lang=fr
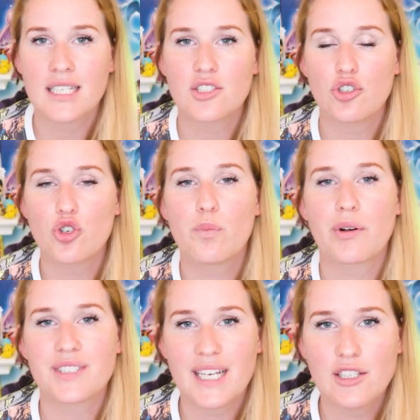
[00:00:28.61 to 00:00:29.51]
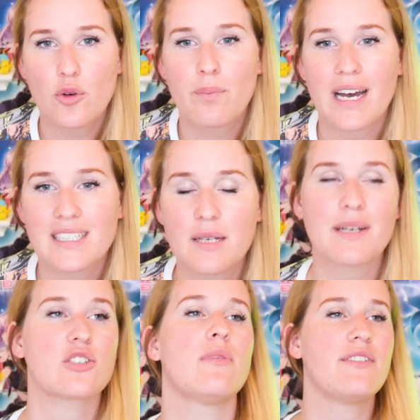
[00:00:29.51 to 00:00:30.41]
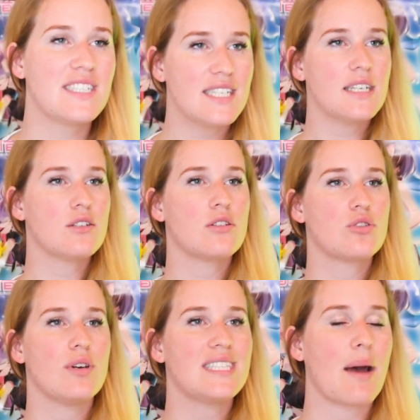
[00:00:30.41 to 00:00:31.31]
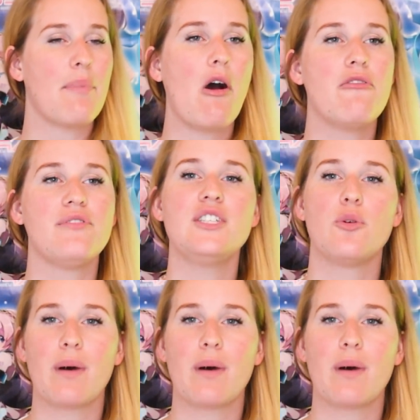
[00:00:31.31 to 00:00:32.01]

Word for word: Qu'est-ce que je pensais de partir Parce qu'on m'avait dit, Zoé, t'as pas envie de